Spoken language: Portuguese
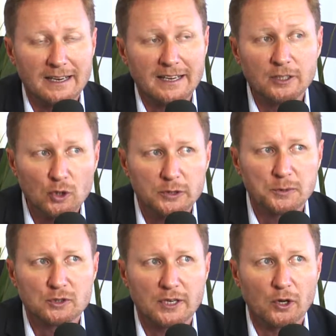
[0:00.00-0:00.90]
Em
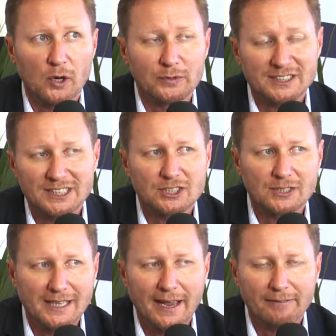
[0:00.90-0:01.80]
2019, a gente
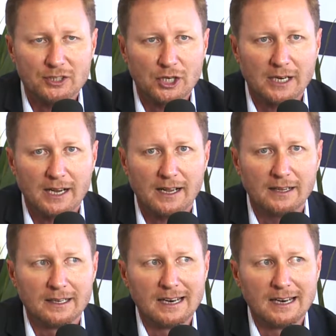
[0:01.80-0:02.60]
deve chegar